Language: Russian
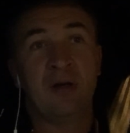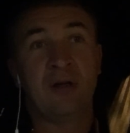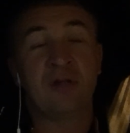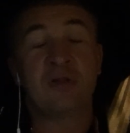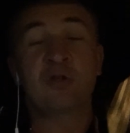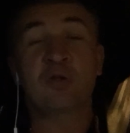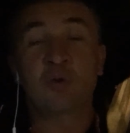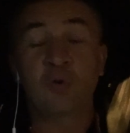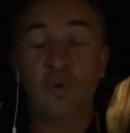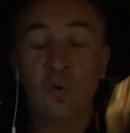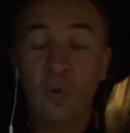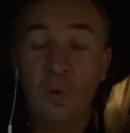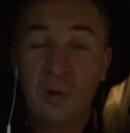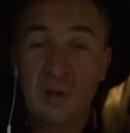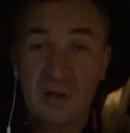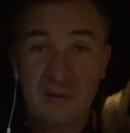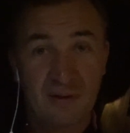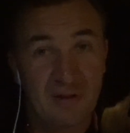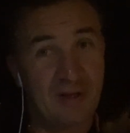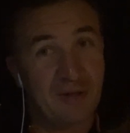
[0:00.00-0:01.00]

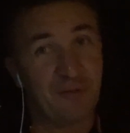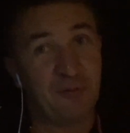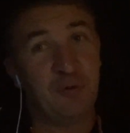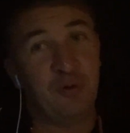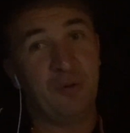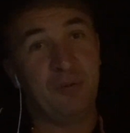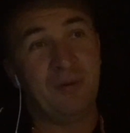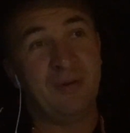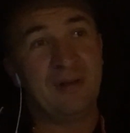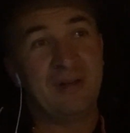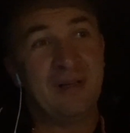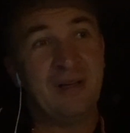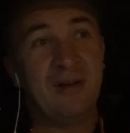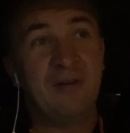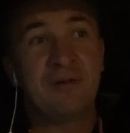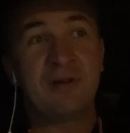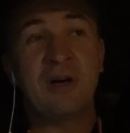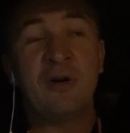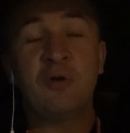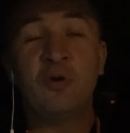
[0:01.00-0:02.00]
Сколько квадратов дом?
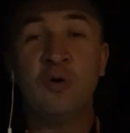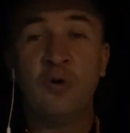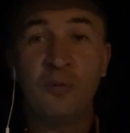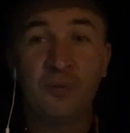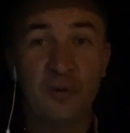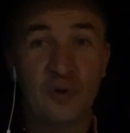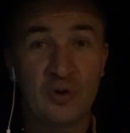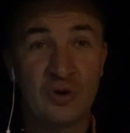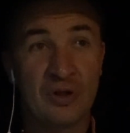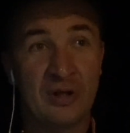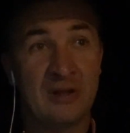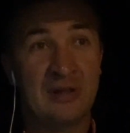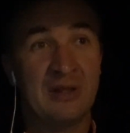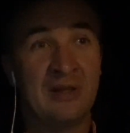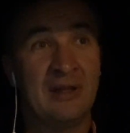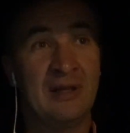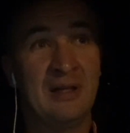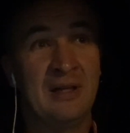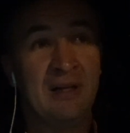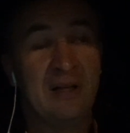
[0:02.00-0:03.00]
В каком
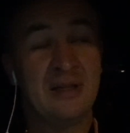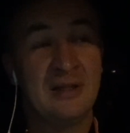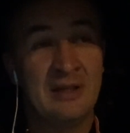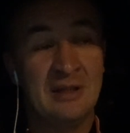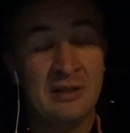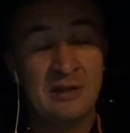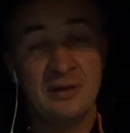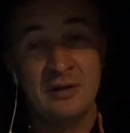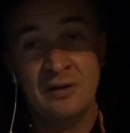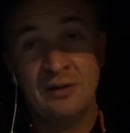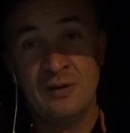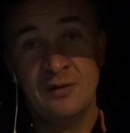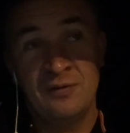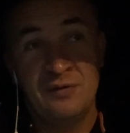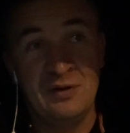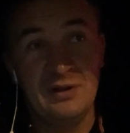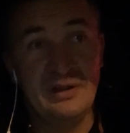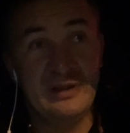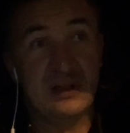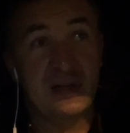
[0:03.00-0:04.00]
бюджете? Если
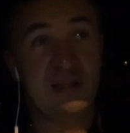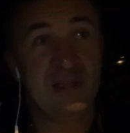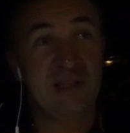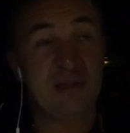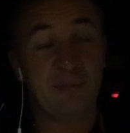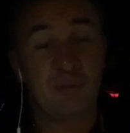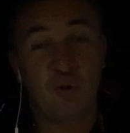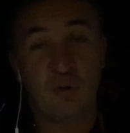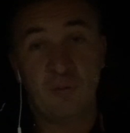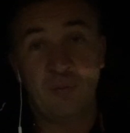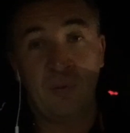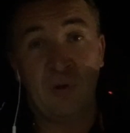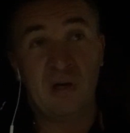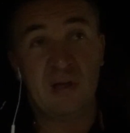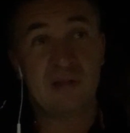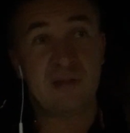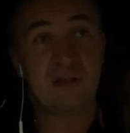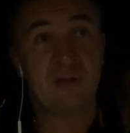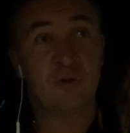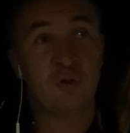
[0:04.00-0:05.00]
вы родителям
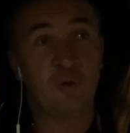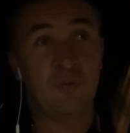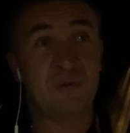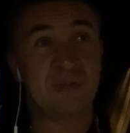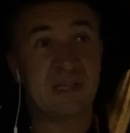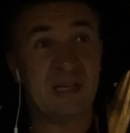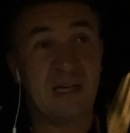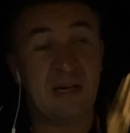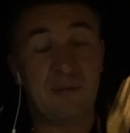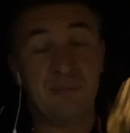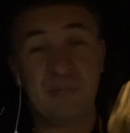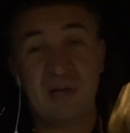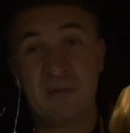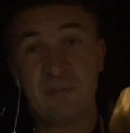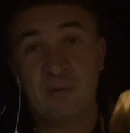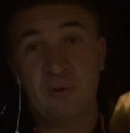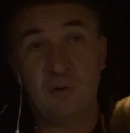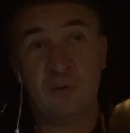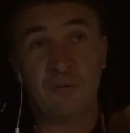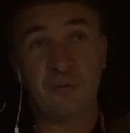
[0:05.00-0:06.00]
покупаете дом за 5
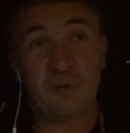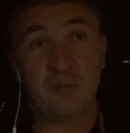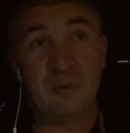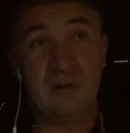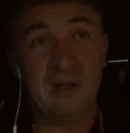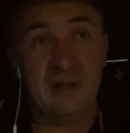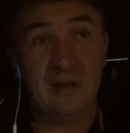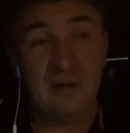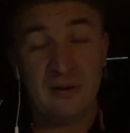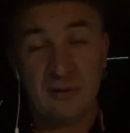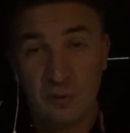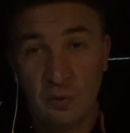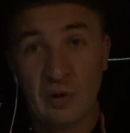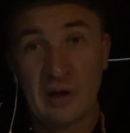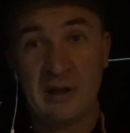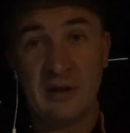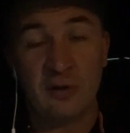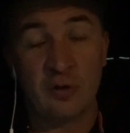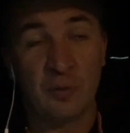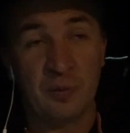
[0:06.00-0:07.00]
миллионов рублей, ну,
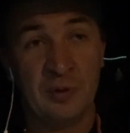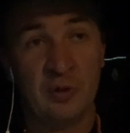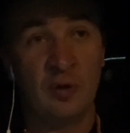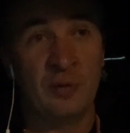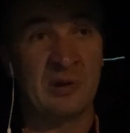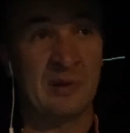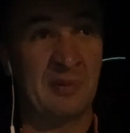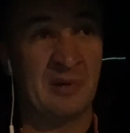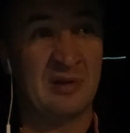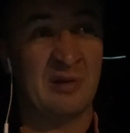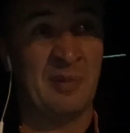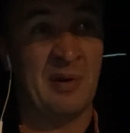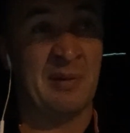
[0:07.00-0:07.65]
хотите купить дом за